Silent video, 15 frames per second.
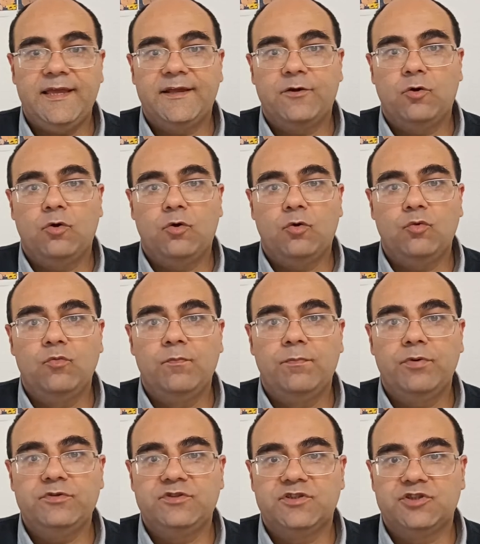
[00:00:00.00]
Ero un
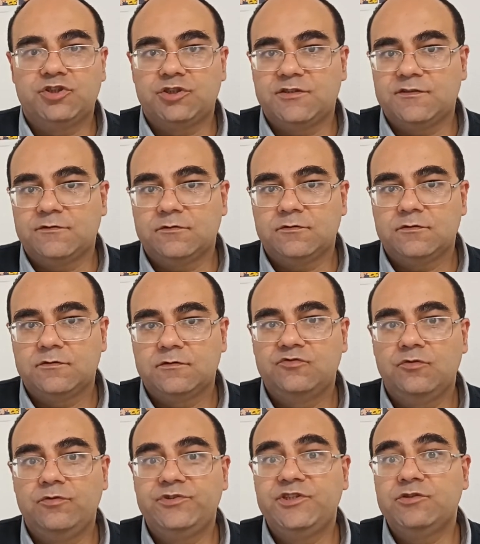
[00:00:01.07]
po' indeciso
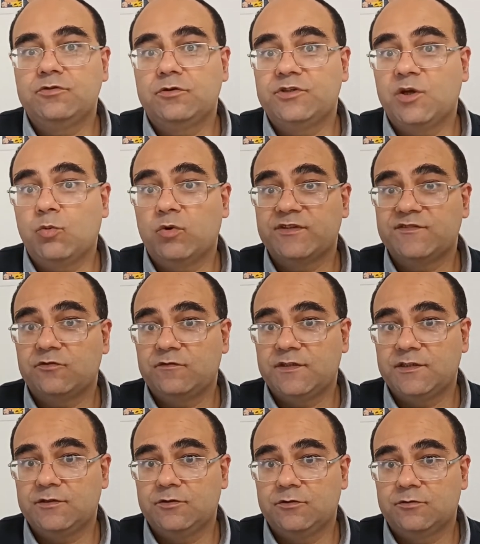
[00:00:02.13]
sul titolo di questo
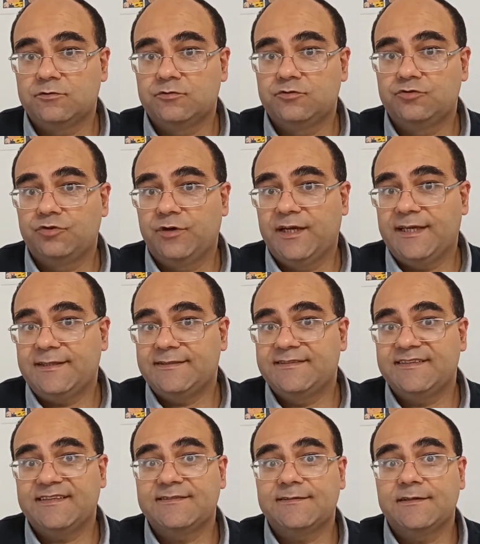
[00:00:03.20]
video, cioè
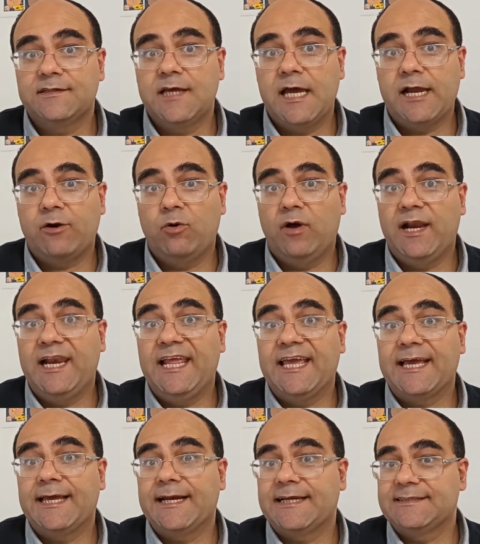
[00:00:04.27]
se assegnarlo
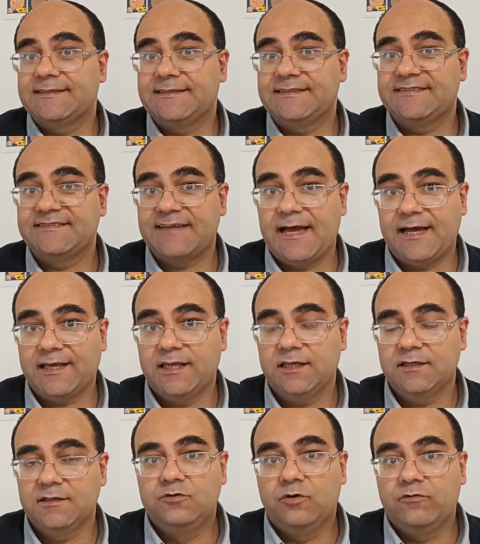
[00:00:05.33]
alle grandi
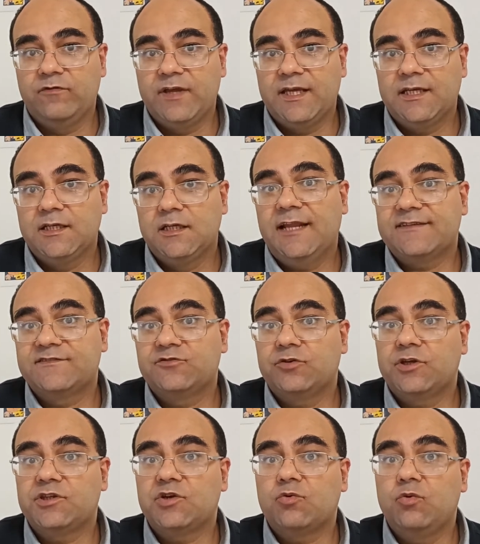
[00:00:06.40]
saghe, dove la
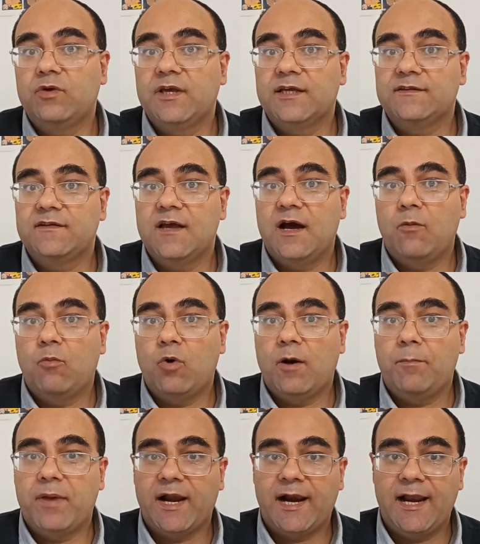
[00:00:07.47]
storia di cui
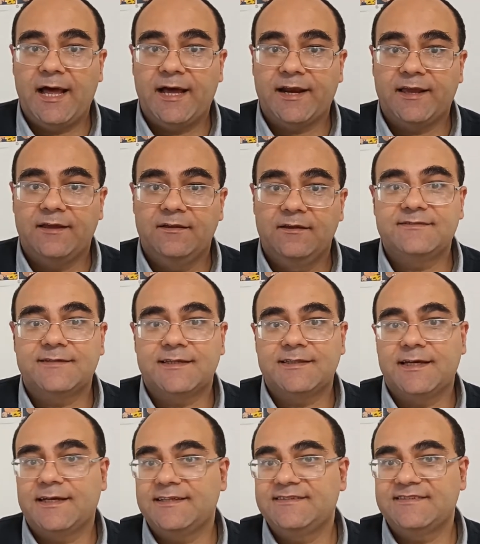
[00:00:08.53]
andiamo a parlare è
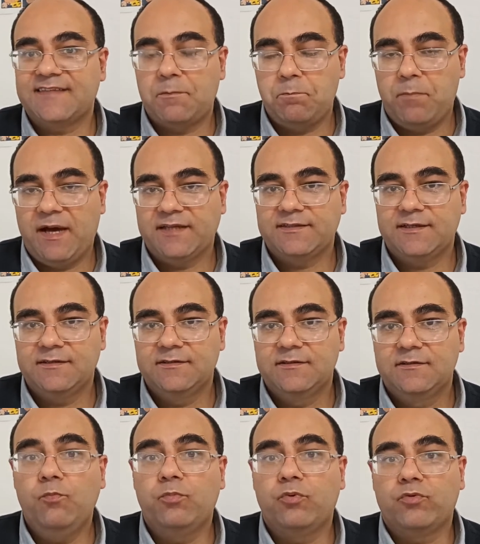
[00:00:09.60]
stata ristampata,
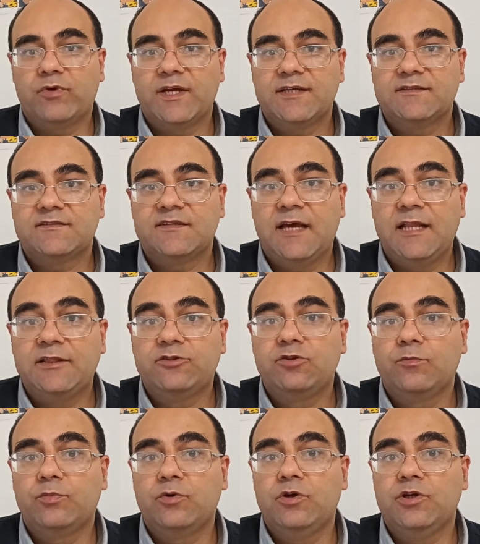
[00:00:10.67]
oppure se al
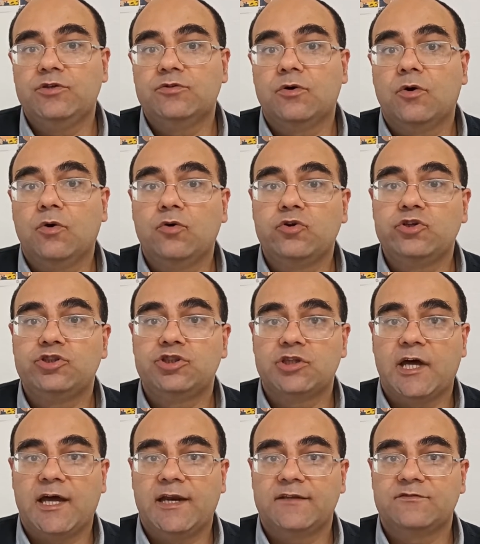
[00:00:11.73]
topolino
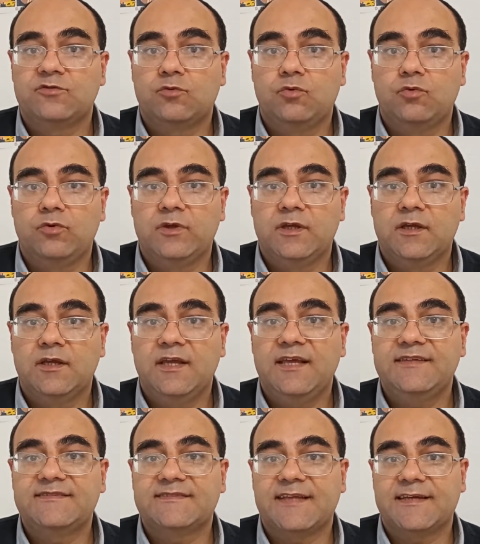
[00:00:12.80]
originale su cui è
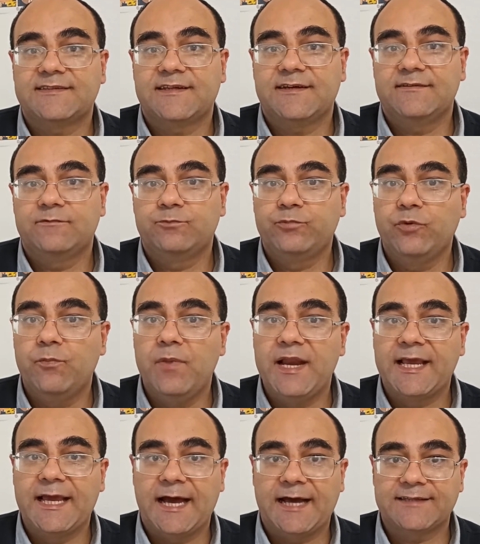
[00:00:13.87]
stata
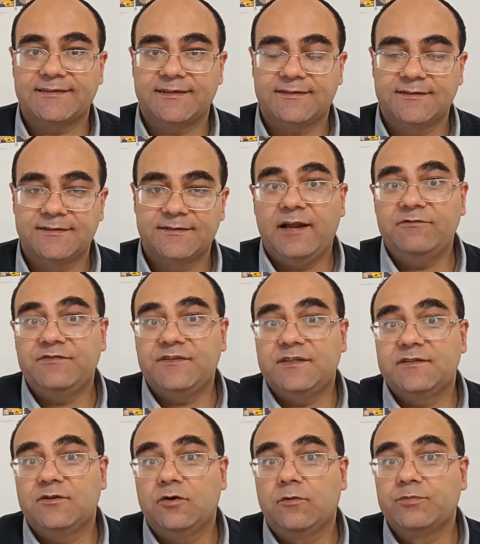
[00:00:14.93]
pubblicata. Alla
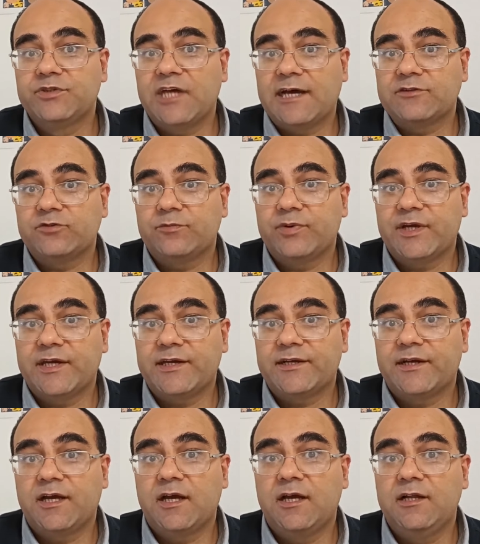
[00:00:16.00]
fine ho optato
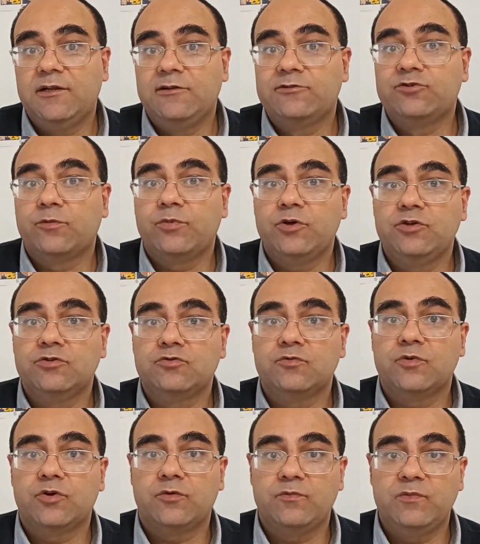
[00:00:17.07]
per il topolino
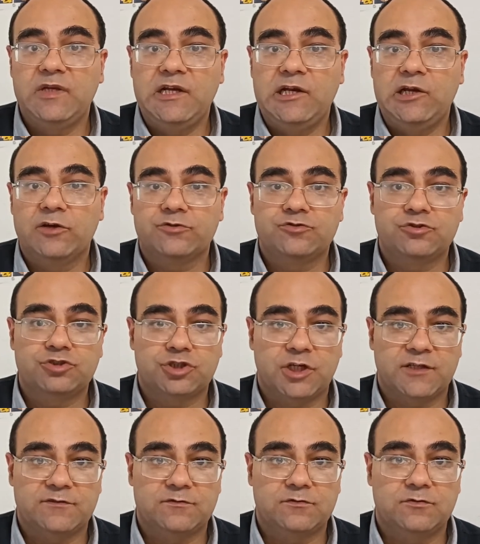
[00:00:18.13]
numero
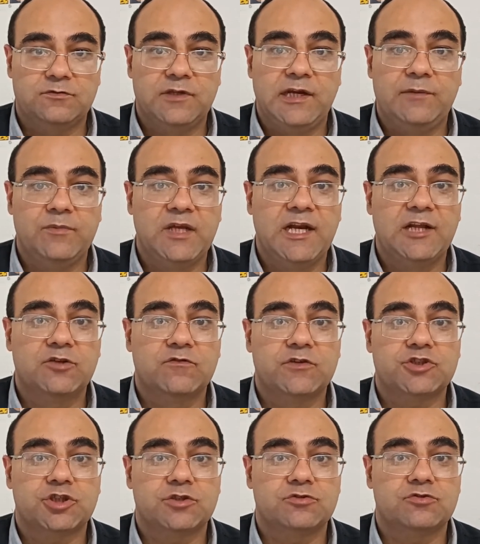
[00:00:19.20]
1800 del
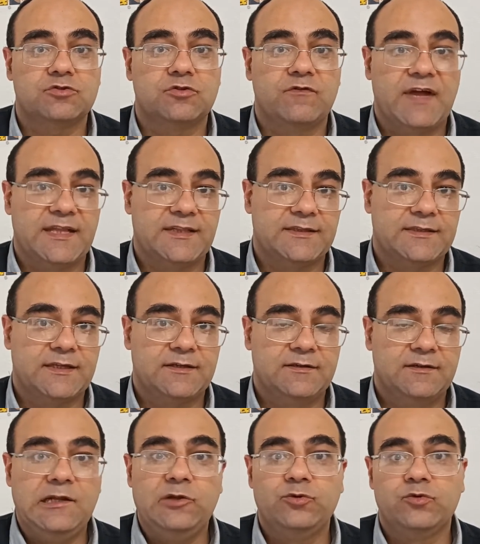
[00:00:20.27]
1990
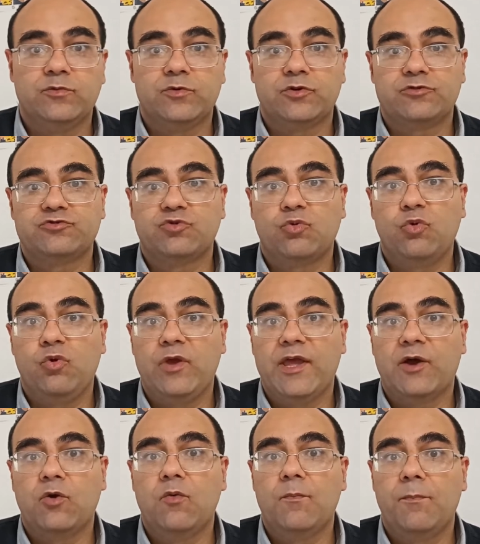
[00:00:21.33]
il numero su cui
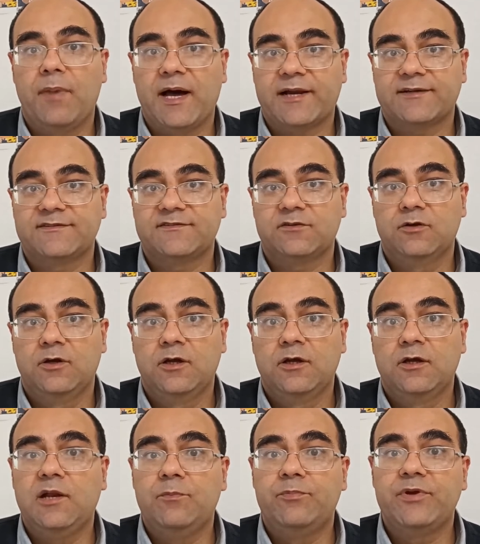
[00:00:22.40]
è comparso
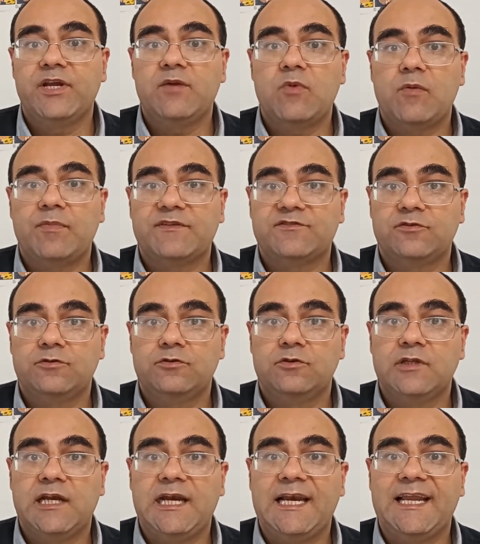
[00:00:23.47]
il primo episodio
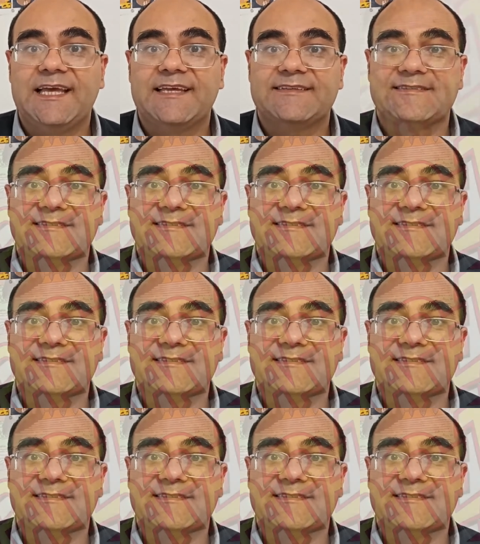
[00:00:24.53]
delle